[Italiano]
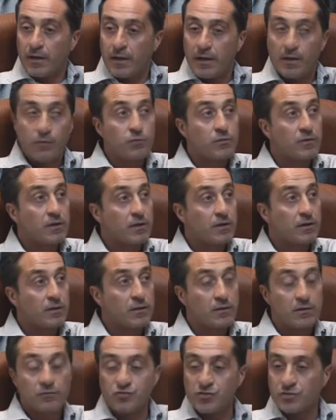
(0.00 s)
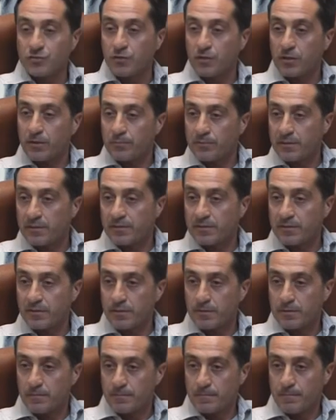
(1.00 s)
e un, eh, un centrocampista.
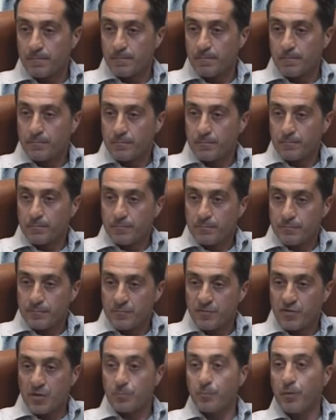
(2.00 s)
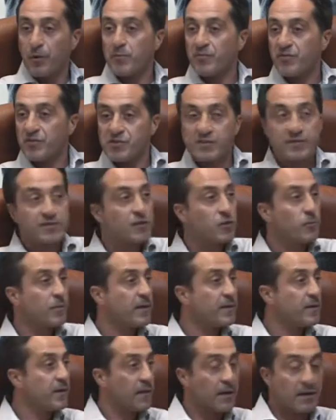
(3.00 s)
Benissimo. Se poi mi facessero
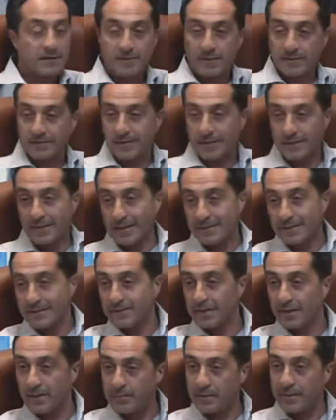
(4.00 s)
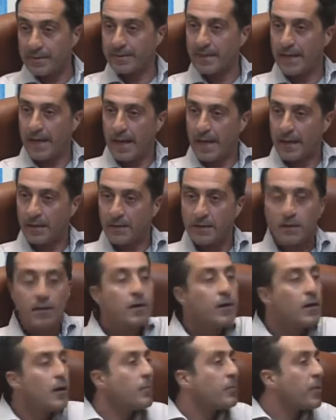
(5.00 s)
prendere un altro attaccante sarebbe l'ideale.
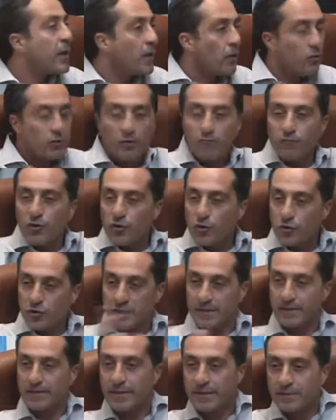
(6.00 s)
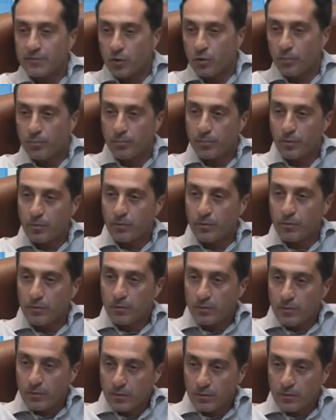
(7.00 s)
Però non voglio chiedere troppo.
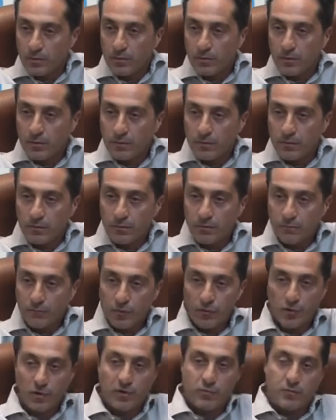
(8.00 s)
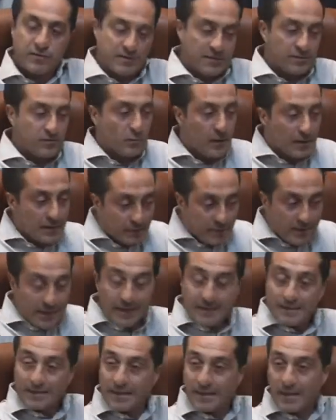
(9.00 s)
Voglio che questa squadra
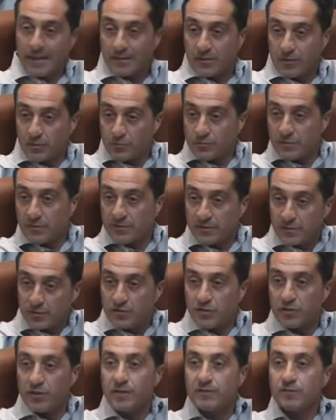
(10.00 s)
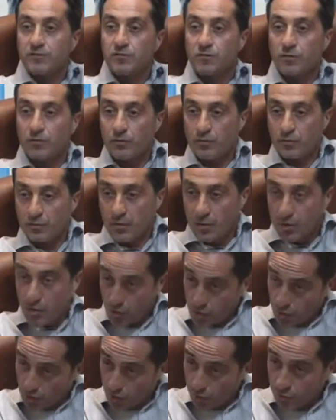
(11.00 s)
venga integrata con un terzino sinistro,
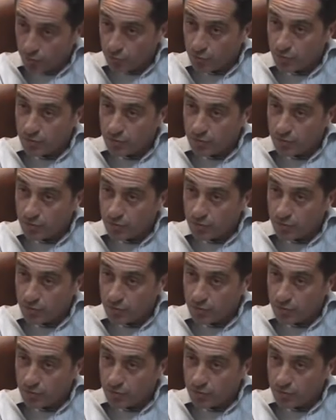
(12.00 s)
con